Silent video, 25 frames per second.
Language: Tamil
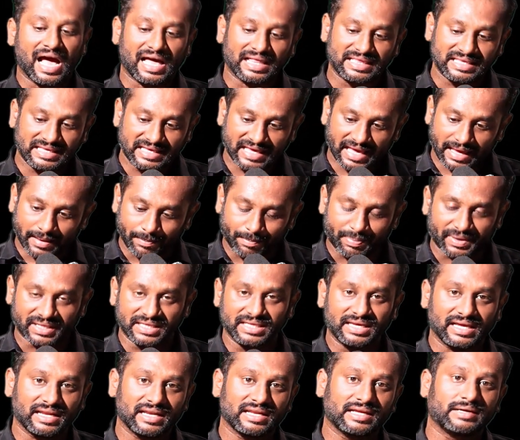அது ஏன்
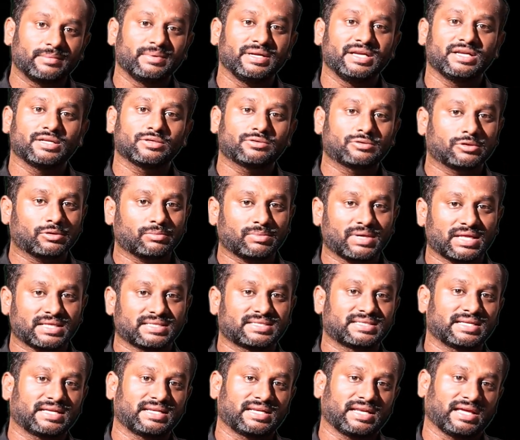பதியலை அப்படின்னு
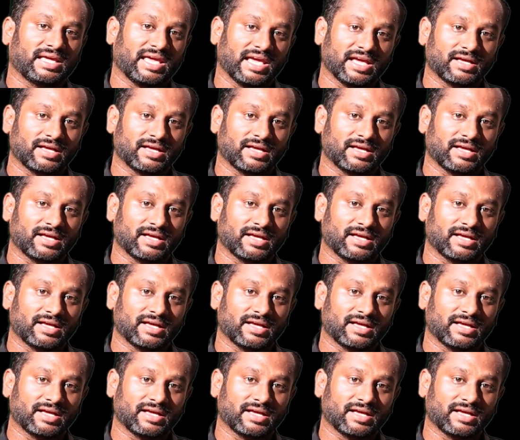சோம்நாத் சார்கிட்ட